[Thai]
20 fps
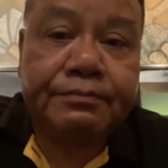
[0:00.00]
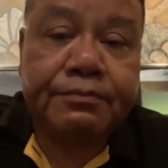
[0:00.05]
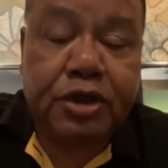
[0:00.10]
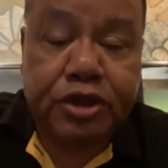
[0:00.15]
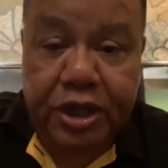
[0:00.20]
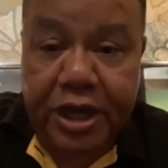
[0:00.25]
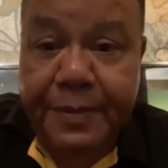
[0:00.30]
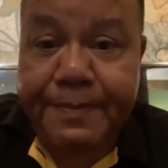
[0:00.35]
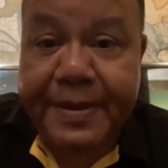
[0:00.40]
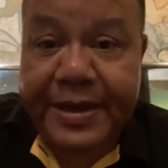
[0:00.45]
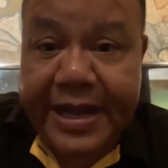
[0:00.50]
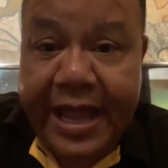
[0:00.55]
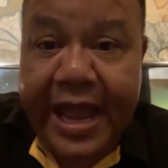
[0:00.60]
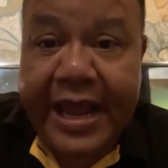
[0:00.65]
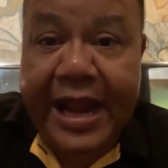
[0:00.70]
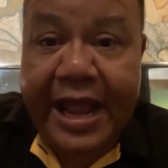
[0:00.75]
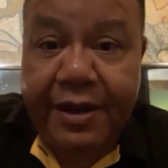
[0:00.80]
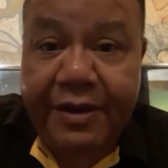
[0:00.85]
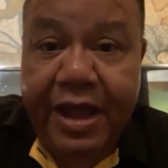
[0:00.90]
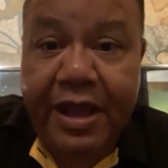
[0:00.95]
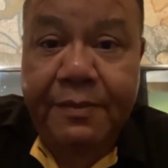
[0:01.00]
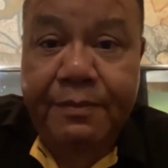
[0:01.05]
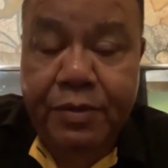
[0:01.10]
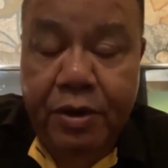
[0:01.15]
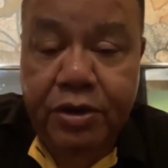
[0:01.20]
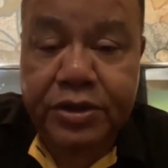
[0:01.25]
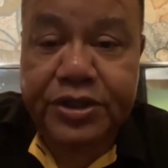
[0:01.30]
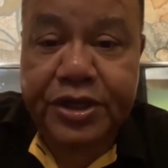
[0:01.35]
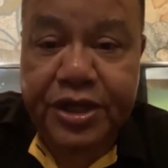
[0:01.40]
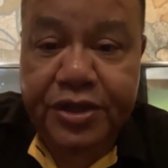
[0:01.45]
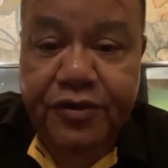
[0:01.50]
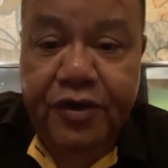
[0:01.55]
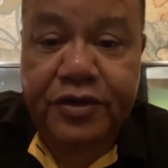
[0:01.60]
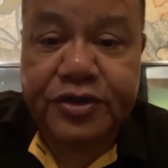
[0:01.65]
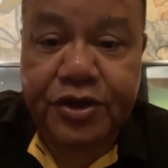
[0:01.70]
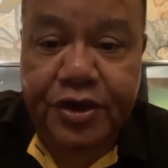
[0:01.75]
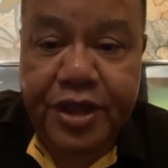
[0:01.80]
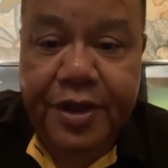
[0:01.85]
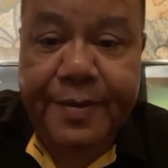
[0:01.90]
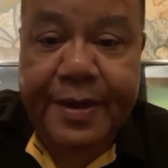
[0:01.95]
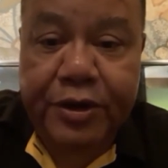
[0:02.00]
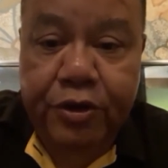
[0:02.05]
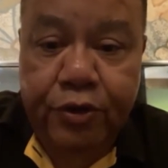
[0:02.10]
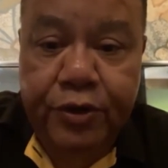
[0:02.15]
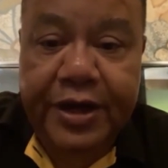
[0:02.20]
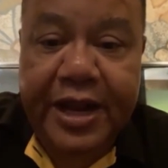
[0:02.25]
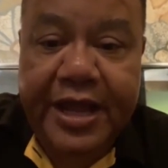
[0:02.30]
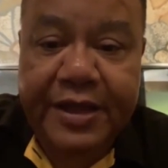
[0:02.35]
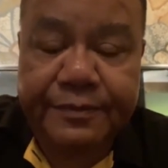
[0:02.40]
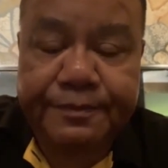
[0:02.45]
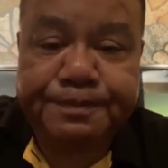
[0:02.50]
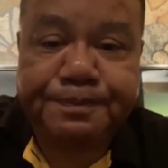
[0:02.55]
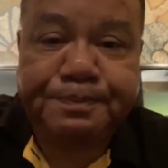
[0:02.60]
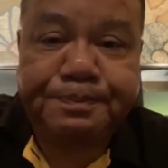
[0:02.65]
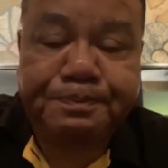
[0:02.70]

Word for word: เพราะตอนนี้เป็นได้แล้วนะเพราะเขาถือทศยี่สิบเอ็ดคนนะ